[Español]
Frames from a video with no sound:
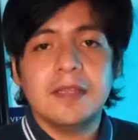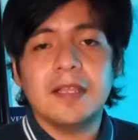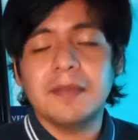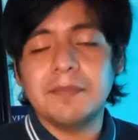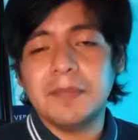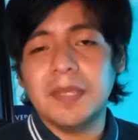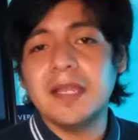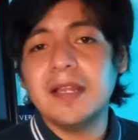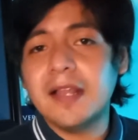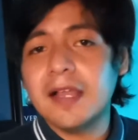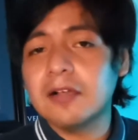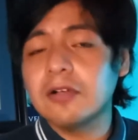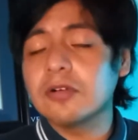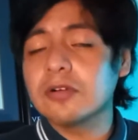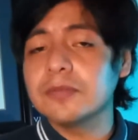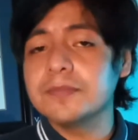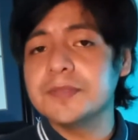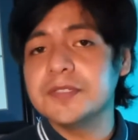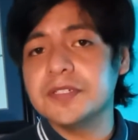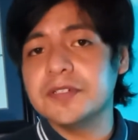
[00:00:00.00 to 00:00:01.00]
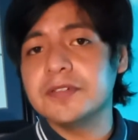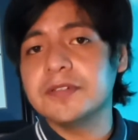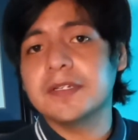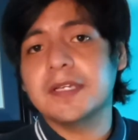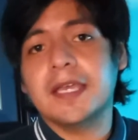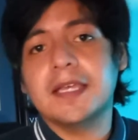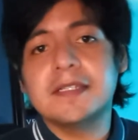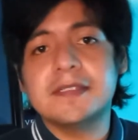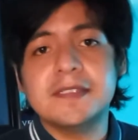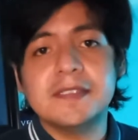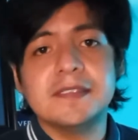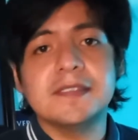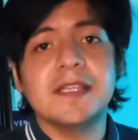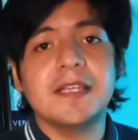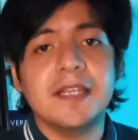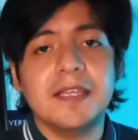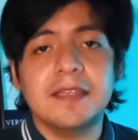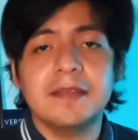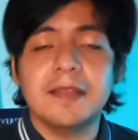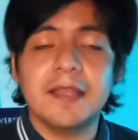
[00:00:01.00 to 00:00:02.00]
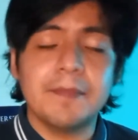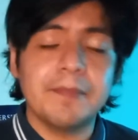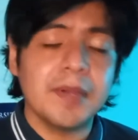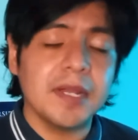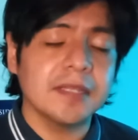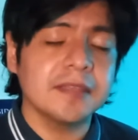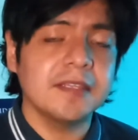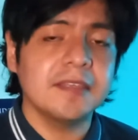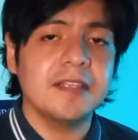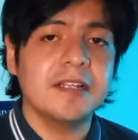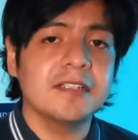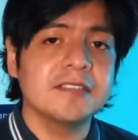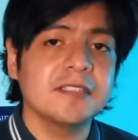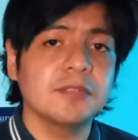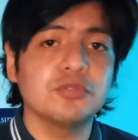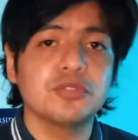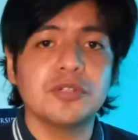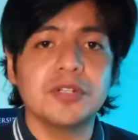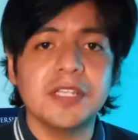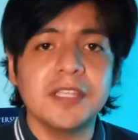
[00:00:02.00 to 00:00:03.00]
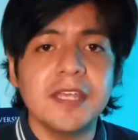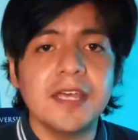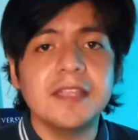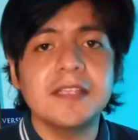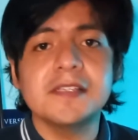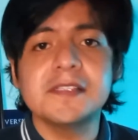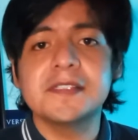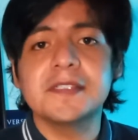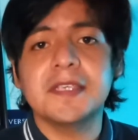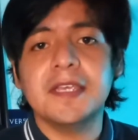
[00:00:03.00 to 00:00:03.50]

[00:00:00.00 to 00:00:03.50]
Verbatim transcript: También la corrupción que existe de parte de las autoridades,